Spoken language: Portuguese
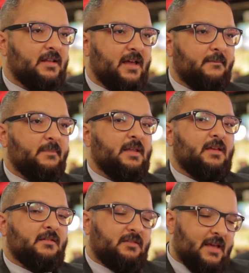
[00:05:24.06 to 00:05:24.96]
Né?
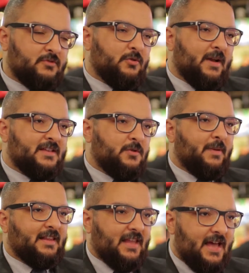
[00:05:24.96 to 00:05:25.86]
Temos do Brasil
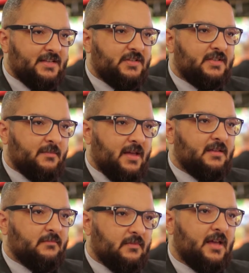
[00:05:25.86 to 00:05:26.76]
para testes também,
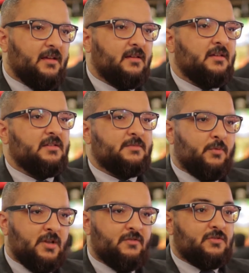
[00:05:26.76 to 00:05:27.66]
né?
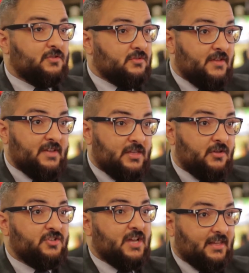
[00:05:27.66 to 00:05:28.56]
disponível, os nossos
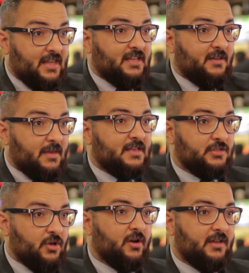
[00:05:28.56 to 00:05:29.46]
revendedores já têm também em
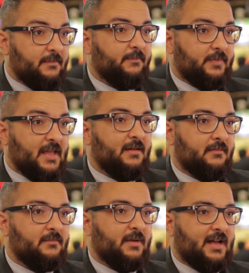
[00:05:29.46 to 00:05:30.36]
estoque, né?
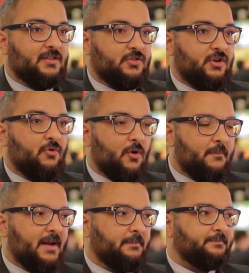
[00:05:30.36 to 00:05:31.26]
para caso de
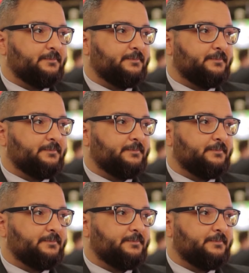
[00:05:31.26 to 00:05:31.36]
compra.